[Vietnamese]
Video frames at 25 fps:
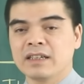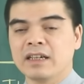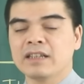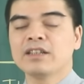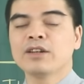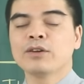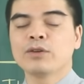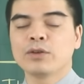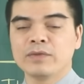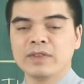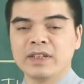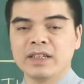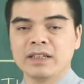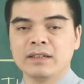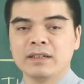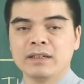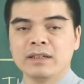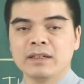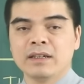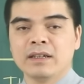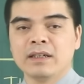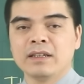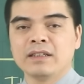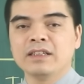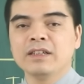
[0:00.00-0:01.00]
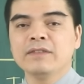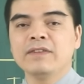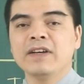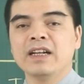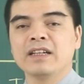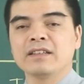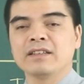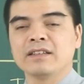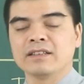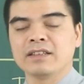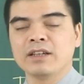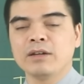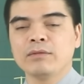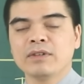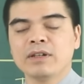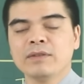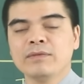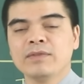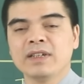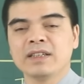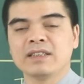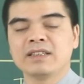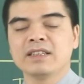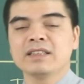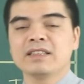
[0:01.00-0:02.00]
Thưa quý vị, như vậy là Tử Thông đã
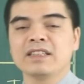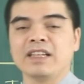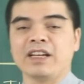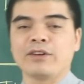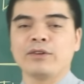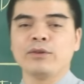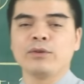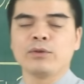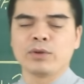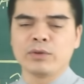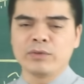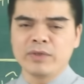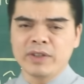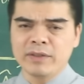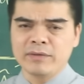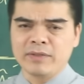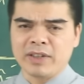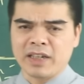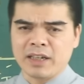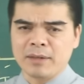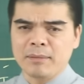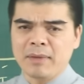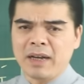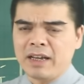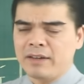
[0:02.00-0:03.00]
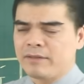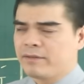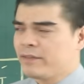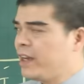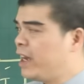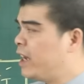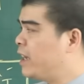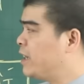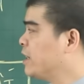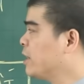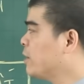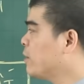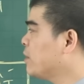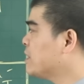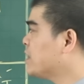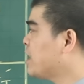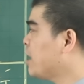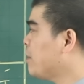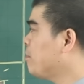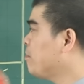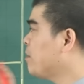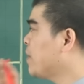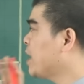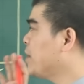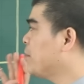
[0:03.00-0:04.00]
vừa chia sẻ cùng quý vị và các bạn về những con
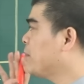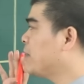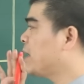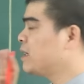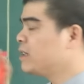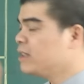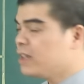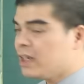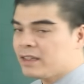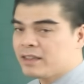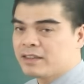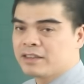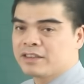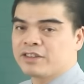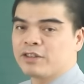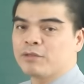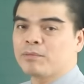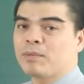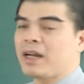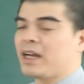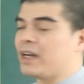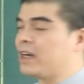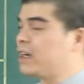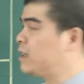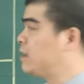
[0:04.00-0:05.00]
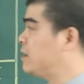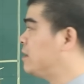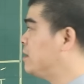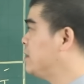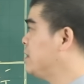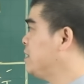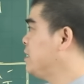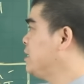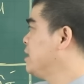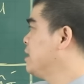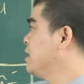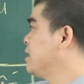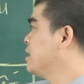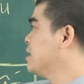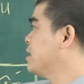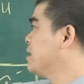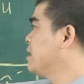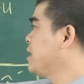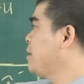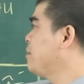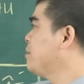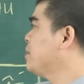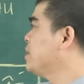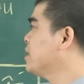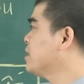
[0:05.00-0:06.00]
giáp may mắn nhất trong 3 ngày tới, thứ
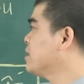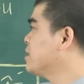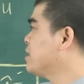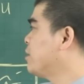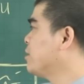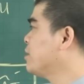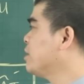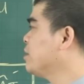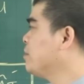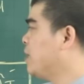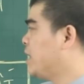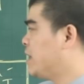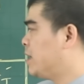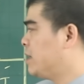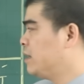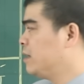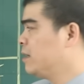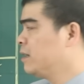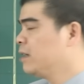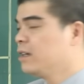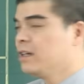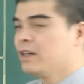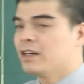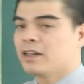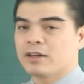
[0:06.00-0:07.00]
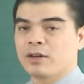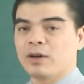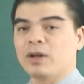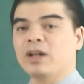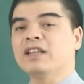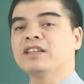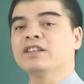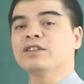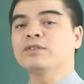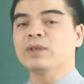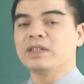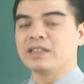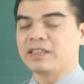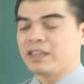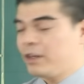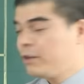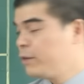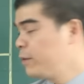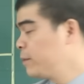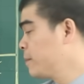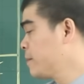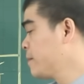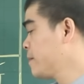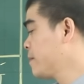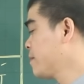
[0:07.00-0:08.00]
5, thứ 6, thứ 7, đó là những tuổi
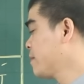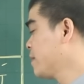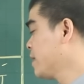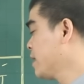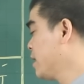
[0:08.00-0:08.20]
sau.